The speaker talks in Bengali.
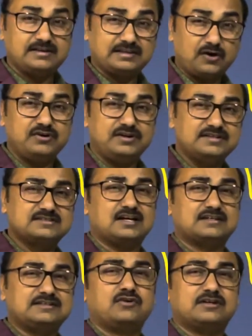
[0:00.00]
নাও এটার
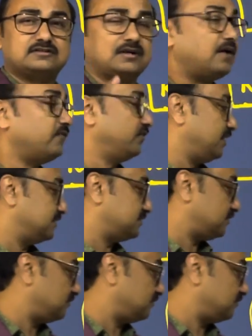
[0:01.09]
চাকরিটা অনেক টাফ হয়ে গেছে এখন